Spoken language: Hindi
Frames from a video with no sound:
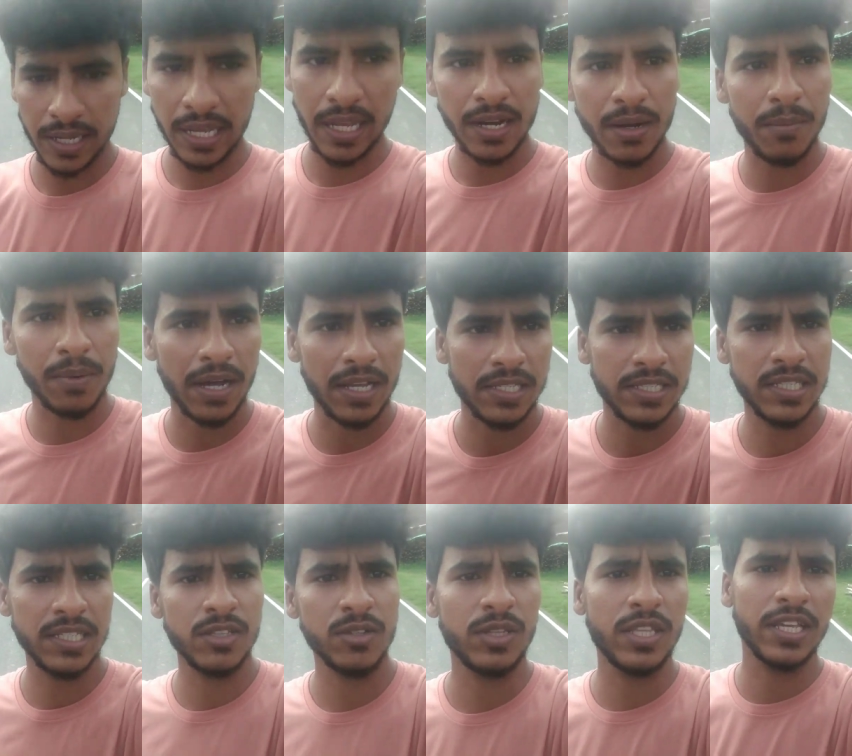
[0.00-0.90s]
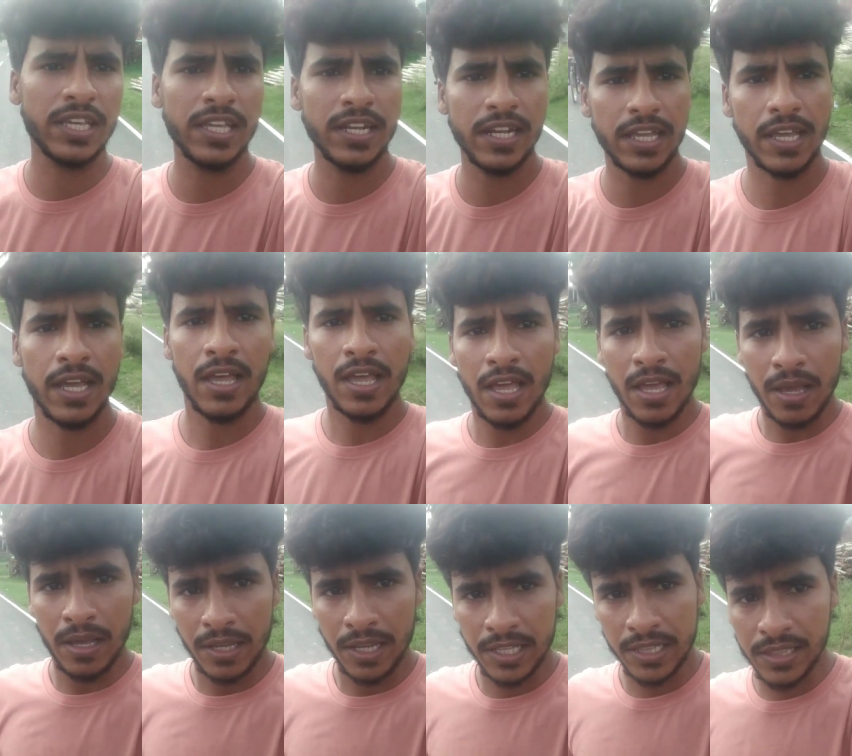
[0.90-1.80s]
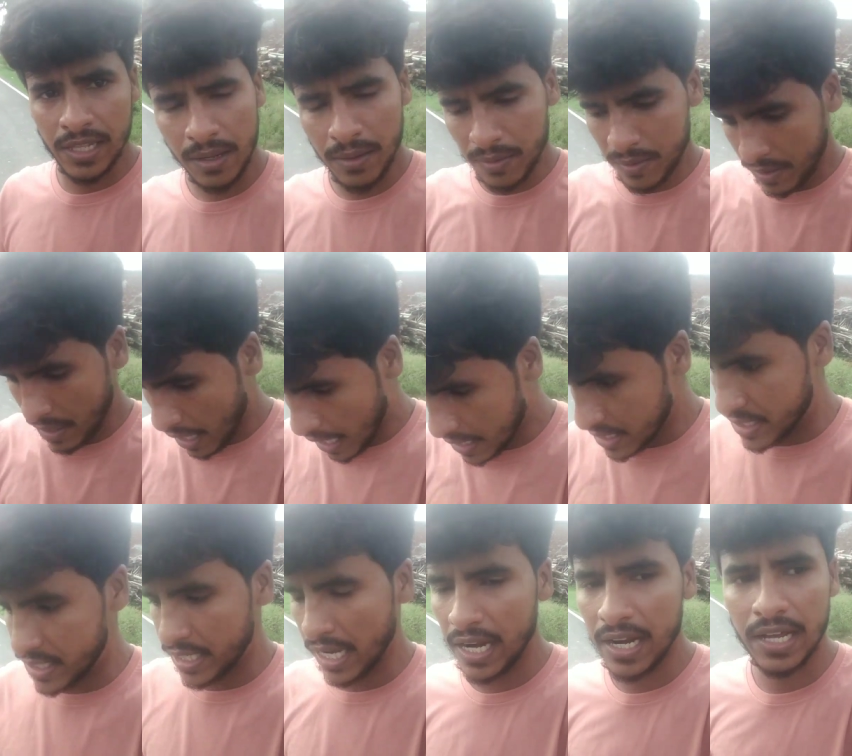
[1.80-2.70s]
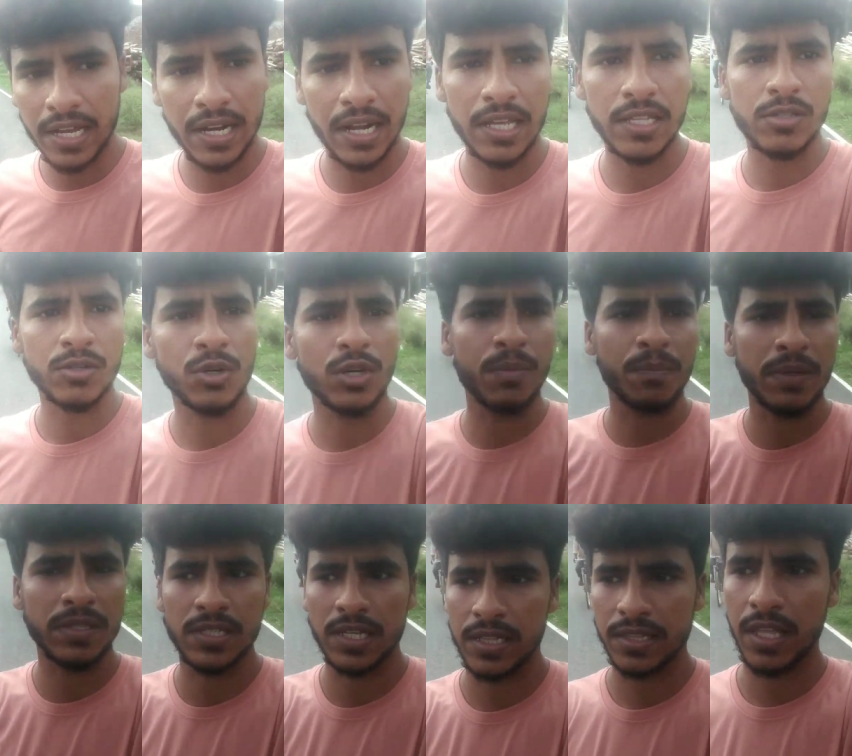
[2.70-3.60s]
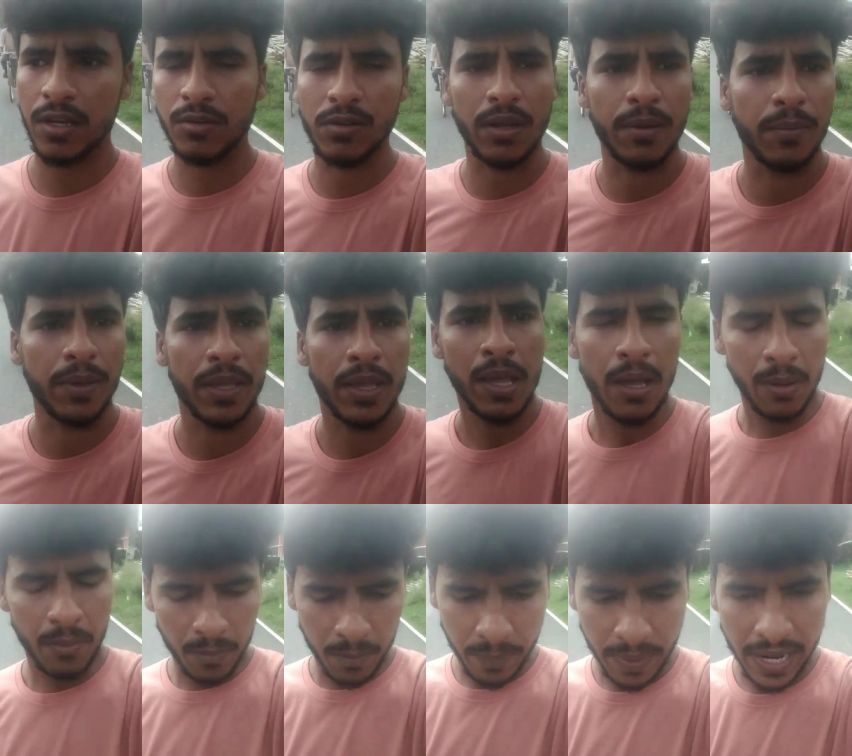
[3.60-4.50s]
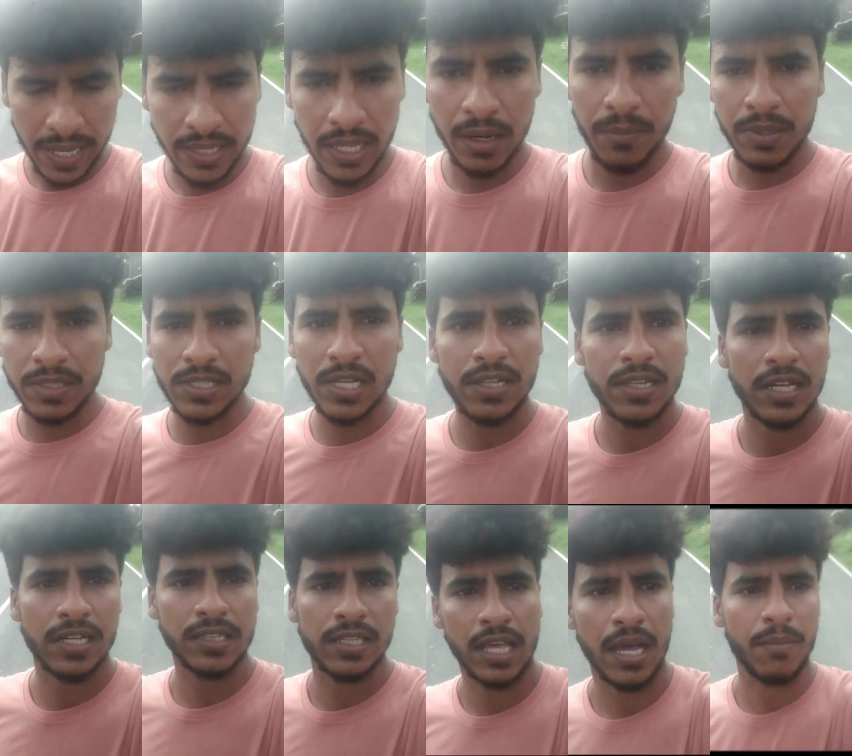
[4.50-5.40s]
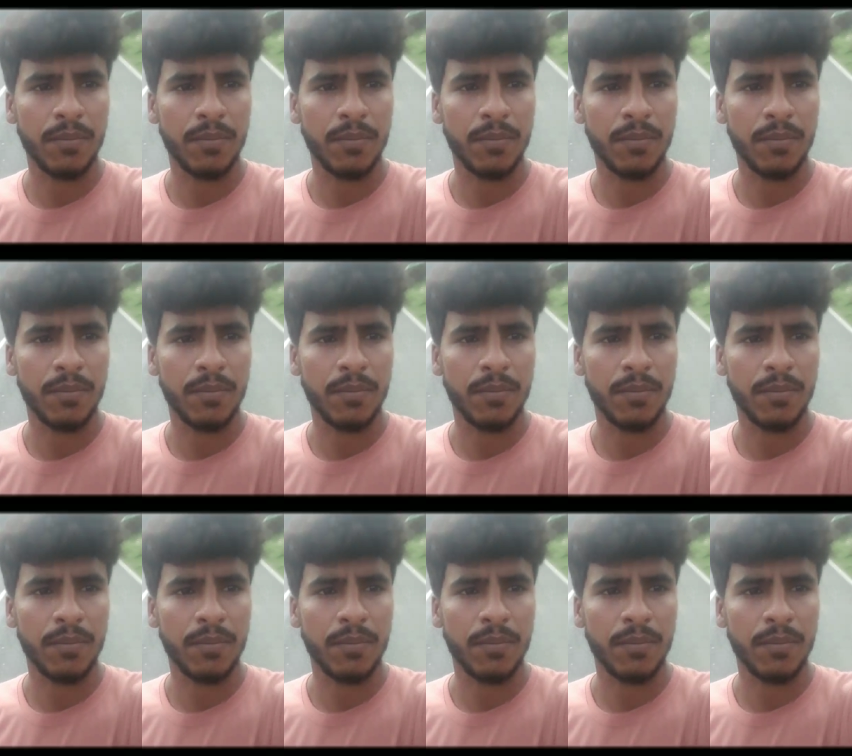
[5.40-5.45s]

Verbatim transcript: क्या नाम अच्छी तो दिखी रही है कितना अच्छा लग रहा है इस रोड पे चलते हुए भी पैदल भी चल सकते